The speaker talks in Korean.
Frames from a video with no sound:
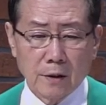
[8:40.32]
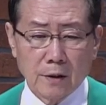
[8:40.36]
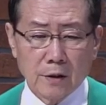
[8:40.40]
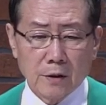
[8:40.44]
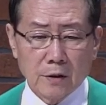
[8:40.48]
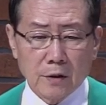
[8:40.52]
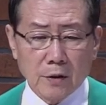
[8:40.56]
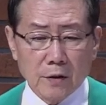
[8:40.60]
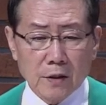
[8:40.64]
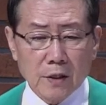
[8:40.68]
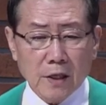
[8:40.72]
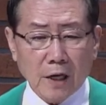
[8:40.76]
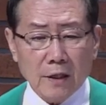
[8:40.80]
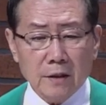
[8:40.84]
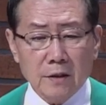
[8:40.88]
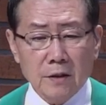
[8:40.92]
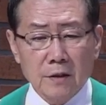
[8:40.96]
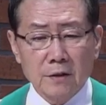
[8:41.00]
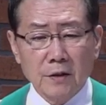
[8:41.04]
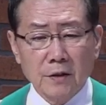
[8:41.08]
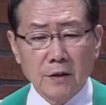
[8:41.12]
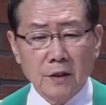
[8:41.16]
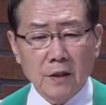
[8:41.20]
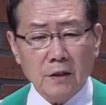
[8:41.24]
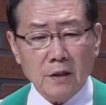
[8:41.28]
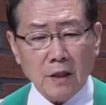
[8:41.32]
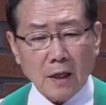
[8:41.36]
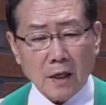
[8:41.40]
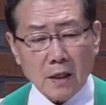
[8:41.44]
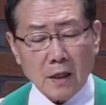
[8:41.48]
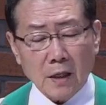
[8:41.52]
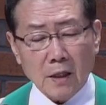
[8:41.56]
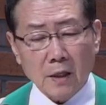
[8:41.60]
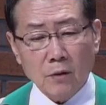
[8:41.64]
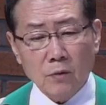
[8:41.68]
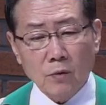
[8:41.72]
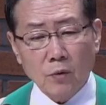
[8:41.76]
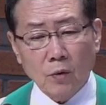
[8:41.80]
그러니 아들들이
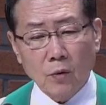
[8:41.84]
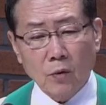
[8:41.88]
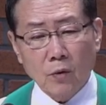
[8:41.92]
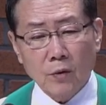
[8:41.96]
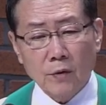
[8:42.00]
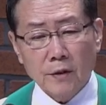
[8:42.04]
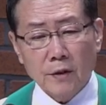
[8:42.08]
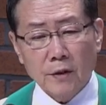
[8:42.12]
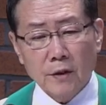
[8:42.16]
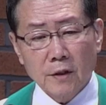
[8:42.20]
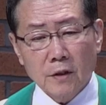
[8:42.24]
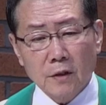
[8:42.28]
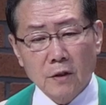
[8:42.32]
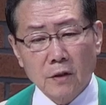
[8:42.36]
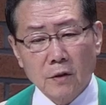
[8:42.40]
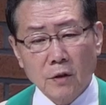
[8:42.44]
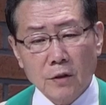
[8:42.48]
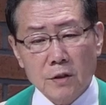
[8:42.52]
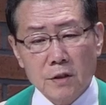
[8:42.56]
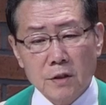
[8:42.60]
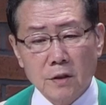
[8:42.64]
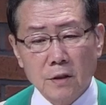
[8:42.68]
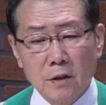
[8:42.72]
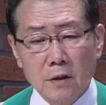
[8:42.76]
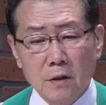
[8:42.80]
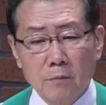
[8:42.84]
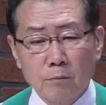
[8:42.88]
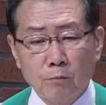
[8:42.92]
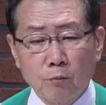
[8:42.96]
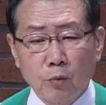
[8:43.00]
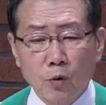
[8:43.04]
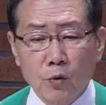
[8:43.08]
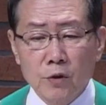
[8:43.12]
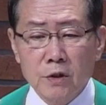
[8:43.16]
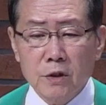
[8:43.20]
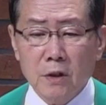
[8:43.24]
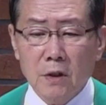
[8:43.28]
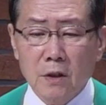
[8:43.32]
타락해도 그것을
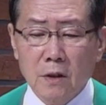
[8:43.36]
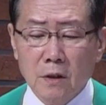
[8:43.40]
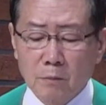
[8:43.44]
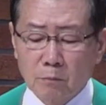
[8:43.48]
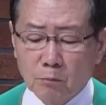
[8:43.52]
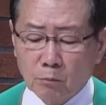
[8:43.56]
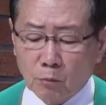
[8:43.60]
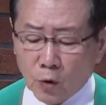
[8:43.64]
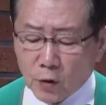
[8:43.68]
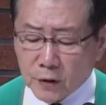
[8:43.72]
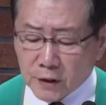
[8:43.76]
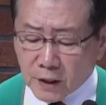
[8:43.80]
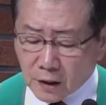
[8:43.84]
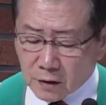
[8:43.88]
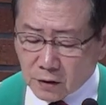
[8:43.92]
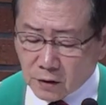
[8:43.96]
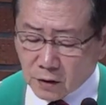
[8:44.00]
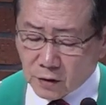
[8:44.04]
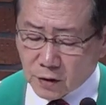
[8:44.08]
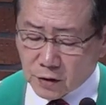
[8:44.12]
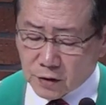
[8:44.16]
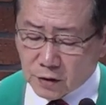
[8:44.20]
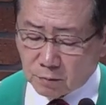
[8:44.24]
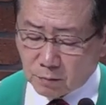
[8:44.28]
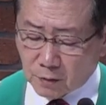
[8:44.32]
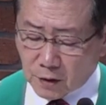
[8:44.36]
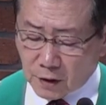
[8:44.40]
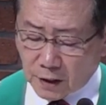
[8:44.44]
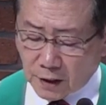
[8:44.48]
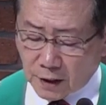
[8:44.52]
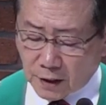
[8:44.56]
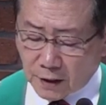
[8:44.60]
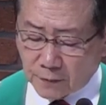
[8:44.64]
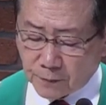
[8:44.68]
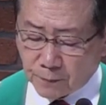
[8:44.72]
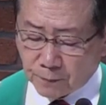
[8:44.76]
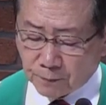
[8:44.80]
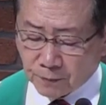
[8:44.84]
보지를 못했던
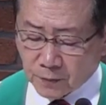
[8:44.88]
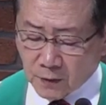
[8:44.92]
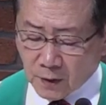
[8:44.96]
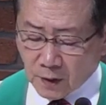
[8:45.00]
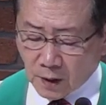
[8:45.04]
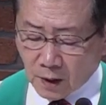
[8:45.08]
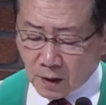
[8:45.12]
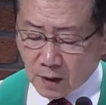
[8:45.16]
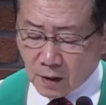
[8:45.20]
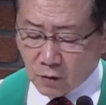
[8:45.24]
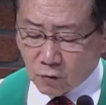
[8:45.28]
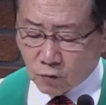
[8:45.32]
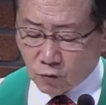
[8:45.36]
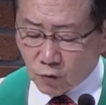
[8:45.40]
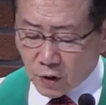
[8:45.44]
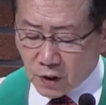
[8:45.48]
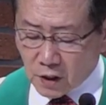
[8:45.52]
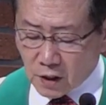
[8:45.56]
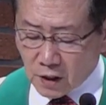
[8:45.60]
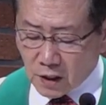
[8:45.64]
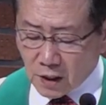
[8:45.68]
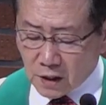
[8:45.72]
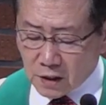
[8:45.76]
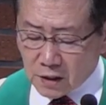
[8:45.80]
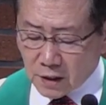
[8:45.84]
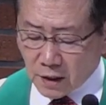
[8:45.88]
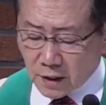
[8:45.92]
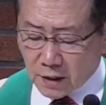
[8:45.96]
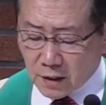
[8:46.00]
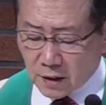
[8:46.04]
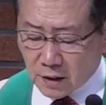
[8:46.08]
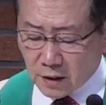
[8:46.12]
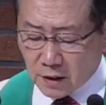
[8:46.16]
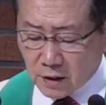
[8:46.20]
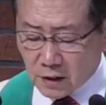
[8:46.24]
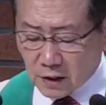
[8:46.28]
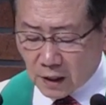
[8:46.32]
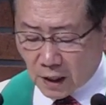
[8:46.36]
것입니다. 위기의
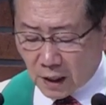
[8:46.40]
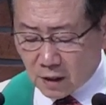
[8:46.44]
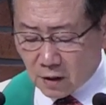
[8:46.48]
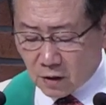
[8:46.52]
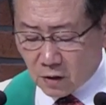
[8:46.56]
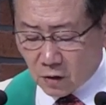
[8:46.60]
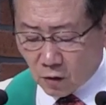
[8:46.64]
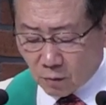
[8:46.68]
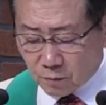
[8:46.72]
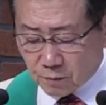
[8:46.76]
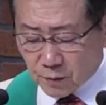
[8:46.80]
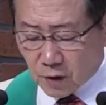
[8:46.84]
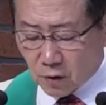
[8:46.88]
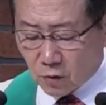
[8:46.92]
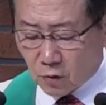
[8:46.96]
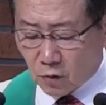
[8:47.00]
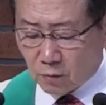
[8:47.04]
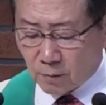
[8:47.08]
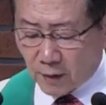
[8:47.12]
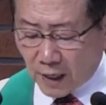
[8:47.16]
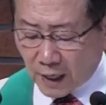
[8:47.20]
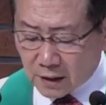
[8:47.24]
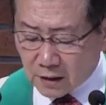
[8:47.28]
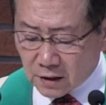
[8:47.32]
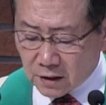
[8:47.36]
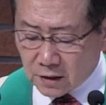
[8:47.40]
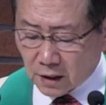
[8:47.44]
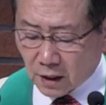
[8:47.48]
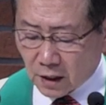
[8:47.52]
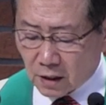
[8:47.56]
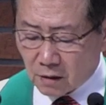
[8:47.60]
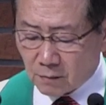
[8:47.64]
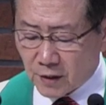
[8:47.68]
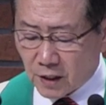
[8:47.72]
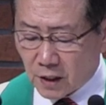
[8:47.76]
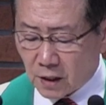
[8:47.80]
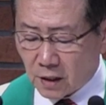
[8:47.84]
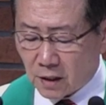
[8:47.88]
시대를 잘 넘기고 많은
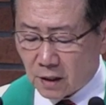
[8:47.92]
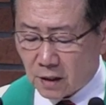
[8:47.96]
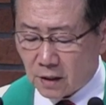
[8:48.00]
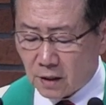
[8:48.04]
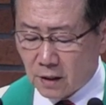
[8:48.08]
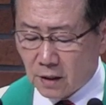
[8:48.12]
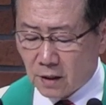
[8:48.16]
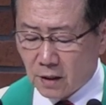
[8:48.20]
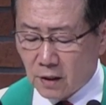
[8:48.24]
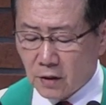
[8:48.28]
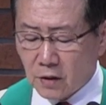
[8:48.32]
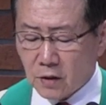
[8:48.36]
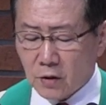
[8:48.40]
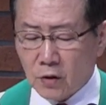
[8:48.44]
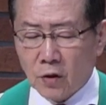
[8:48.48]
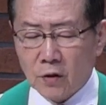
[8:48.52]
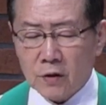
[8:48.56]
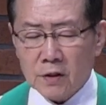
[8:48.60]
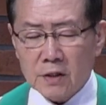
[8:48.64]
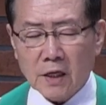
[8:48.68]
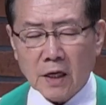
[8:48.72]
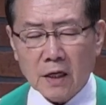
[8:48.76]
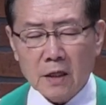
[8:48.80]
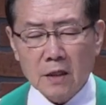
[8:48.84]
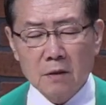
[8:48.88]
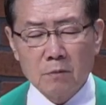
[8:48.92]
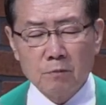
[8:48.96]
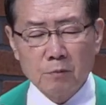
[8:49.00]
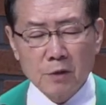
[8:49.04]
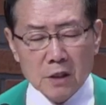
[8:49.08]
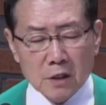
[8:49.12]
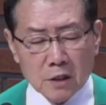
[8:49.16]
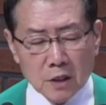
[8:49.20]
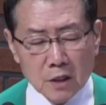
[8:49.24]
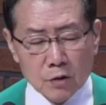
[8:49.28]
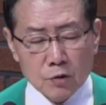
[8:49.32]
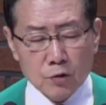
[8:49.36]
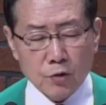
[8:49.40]
사람에게 영향을
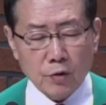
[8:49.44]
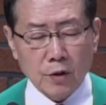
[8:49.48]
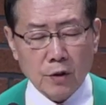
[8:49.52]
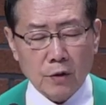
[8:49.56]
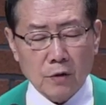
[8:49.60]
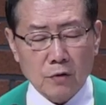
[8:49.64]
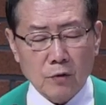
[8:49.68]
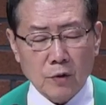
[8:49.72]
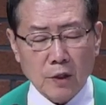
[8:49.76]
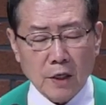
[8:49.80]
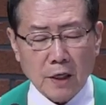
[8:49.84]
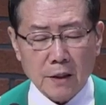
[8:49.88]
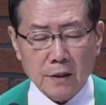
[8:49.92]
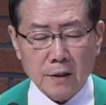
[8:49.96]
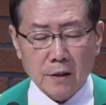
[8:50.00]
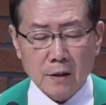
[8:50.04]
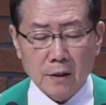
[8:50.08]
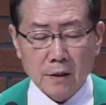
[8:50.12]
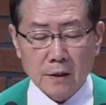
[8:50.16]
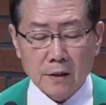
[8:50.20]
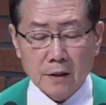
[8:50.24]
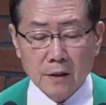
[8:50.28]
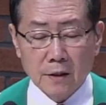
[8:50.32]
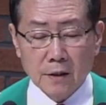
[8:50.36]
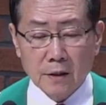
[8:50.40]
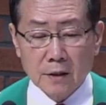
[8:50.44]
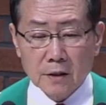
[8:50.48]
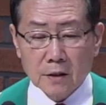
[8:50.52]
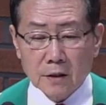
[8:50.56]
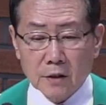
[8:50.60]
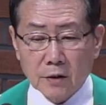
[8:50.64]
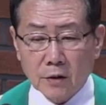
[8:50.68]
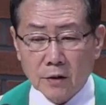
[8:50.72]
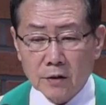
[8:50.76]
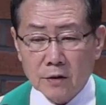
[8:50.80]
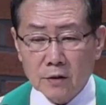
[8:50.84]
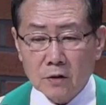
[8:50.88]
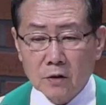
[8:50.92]
미칠 수 있기 위한
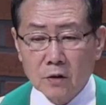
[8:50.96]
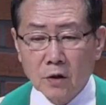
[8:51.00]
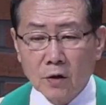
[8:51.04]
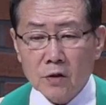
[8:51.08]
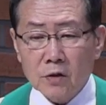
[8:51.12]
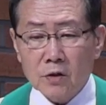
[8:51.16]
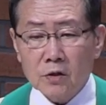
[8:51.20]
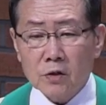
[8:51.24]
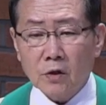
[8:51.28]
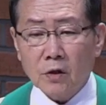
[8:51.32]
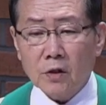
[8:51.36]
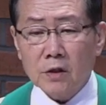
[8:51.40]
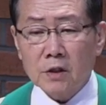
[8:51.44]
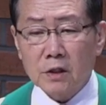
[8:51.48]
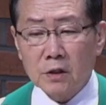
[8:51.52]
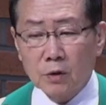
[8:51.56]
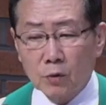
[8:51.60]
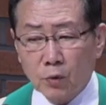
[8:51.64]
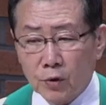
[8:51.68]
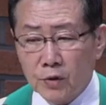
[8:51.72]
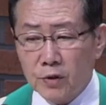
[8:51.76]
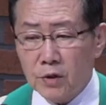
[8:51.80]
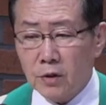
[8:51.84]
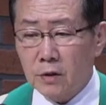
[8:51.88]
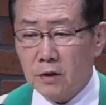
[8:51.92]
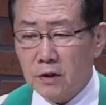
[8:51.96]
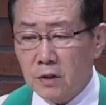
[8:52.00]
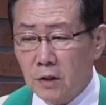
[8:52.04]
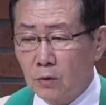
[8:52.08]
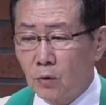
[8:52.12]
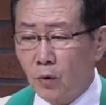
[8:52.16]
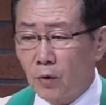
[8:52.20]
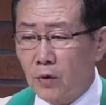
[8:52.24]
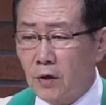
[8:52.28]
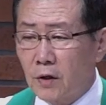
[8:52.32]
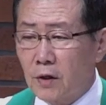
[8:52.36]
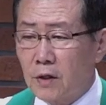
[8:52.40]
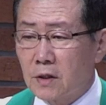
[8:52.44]
그런 영적 지도,
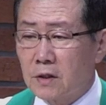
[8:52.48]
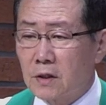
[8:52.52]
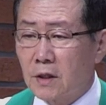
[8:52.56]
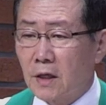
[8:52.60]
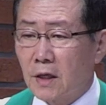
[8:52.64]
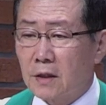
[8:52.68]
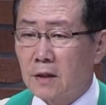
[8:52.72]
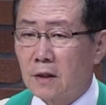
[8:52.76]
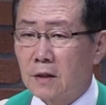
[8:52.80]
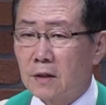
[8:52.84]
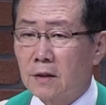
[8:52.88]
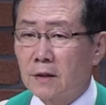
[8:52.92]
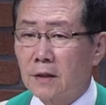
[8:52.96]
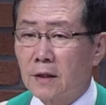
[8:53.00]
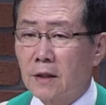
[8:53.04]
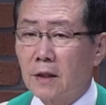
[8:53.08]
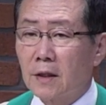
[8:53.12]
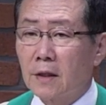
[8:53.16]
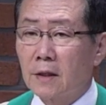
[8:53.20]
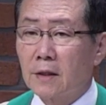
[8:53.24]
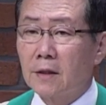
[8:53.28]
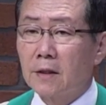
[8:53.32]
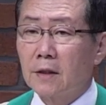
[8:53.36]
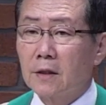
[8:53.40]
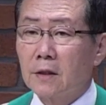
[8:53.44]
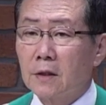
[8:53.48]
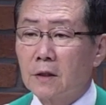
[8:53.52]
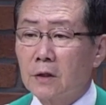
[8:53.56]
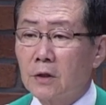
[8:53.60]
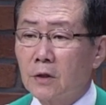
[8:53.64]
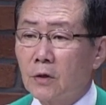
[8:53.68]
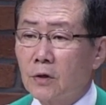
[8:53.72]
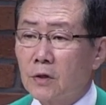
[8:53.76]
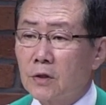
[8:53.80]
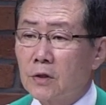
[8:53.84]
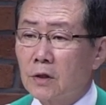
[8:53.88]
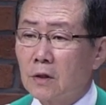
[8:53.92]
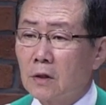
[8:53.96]
지도력이 있어야 되는데
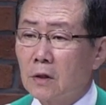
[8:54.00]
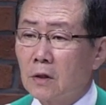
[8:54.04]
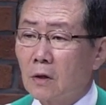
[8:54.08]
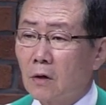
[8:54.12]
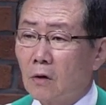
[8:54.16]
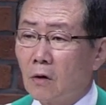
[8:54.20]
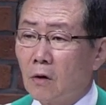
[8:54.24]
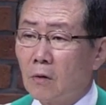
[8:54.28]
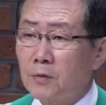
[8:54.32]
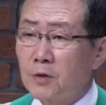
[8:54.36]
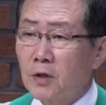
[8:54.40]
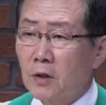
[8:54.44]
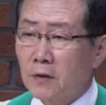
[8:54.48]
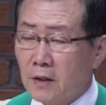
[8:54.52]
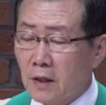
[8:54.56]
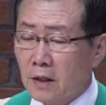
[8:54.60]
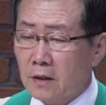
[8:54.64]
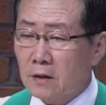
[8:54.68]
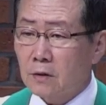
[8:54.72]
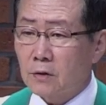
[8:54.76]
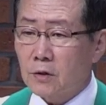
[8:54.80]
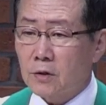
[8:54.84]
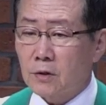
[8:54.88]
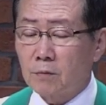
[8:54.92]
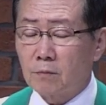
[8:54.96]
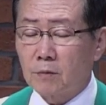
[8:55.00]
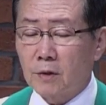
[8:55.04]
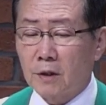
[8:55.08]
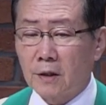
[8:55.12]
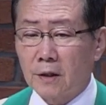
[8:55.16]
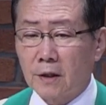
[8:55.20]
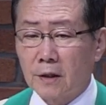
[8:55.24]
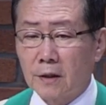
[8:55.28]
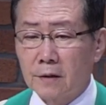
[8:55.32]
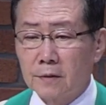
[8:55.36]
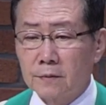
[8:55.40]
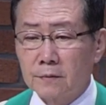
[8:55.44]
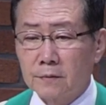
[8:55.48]
그것이 없었다는
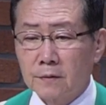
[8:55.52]
것입니다.